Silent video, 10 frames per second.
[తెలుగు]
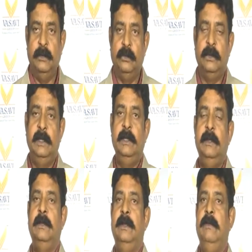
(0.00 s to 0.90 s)
జరుగుతుంది
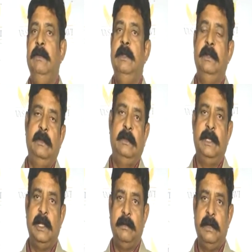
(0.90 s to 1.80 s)
ఇవి
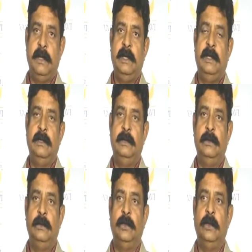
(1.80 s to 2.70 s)
దాదాపుగా
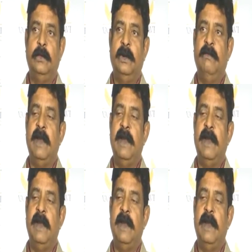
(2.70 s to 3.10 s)
టూ థౌజండ్ రెండు